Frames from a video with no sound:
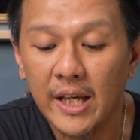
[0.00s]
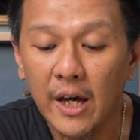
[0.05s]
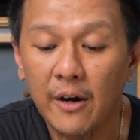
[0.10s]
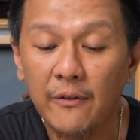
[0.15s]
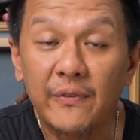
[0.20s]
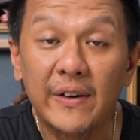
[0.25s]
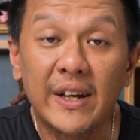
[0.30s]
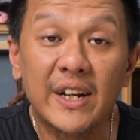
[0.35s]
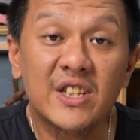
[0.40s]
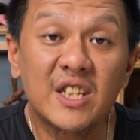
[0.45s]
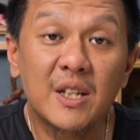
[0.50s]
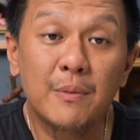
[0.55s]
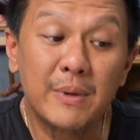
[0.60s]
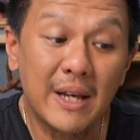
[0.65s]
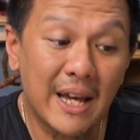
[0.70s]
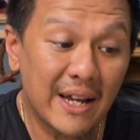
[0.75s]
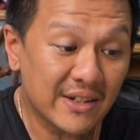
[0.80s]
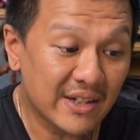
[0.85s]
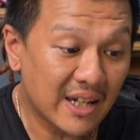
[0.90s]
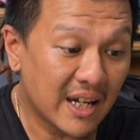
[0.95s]
yang versi
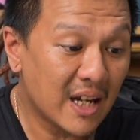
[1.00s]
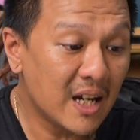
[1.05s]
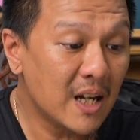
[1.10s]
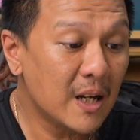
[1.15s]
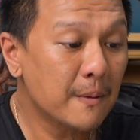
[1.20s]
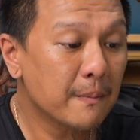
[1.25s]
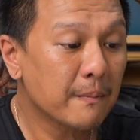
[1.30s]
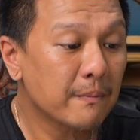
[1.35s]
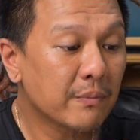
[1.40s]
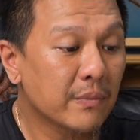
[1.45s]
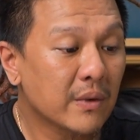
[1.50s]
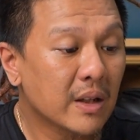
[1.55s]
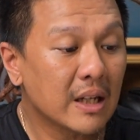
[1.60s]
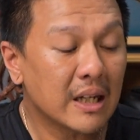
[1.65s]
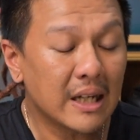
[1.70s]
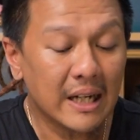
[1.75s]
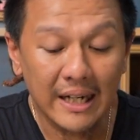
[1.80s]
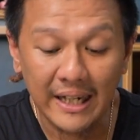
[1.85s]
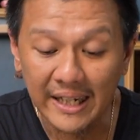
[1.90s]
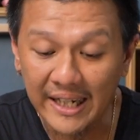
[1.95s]
biasa
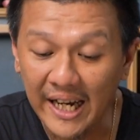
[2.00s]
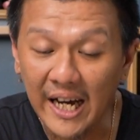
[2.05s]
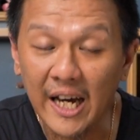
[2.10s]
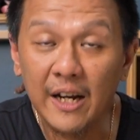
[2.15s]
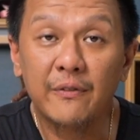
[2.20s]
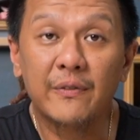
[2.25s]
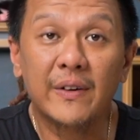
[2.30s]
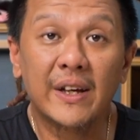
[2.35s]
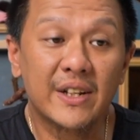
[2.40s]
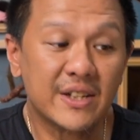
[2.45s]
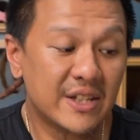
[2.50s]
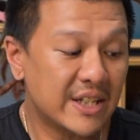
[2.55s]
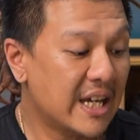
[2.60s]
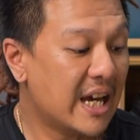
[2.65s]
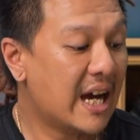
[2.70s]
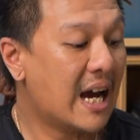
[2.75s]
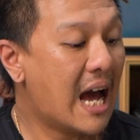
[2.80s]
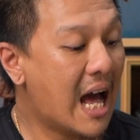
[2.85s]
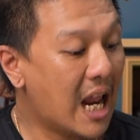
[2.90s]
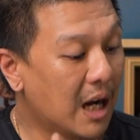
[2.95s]
dengan versi
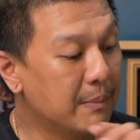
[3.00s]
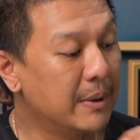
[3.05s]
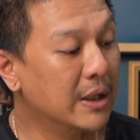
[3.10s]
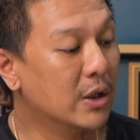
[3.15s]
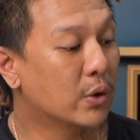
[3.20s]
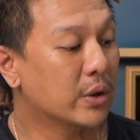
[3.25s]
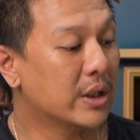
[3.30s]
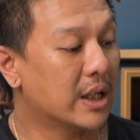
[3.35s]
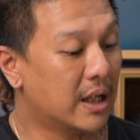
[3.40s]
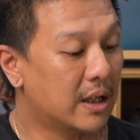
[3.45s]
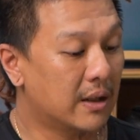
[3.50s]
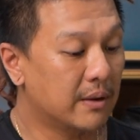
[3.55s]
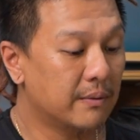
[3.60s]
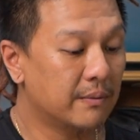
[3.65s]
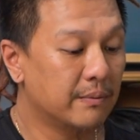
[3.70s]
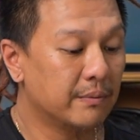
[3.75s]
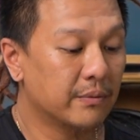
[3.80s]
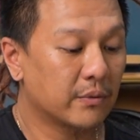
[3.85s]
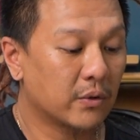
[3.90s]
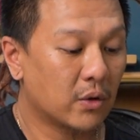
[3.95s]
yang albinonya
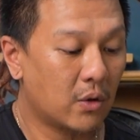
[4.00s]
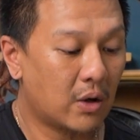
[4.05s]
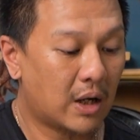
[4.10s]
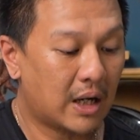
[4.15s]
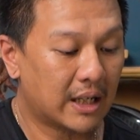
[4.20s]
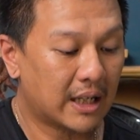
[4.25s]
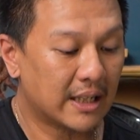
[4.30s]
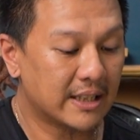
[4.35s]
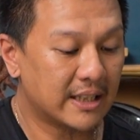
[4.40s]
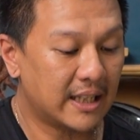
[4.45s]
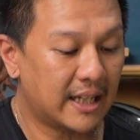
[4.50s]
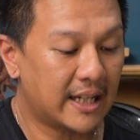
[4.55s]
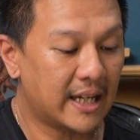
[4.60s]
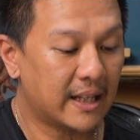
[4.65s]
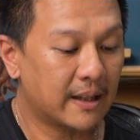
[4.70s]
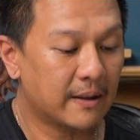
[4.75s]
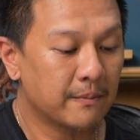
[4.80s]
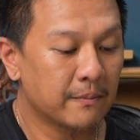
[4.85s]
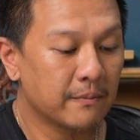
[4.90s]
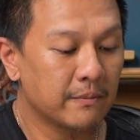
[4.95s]
aku akan kasih
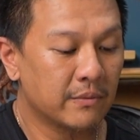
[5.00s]
lihat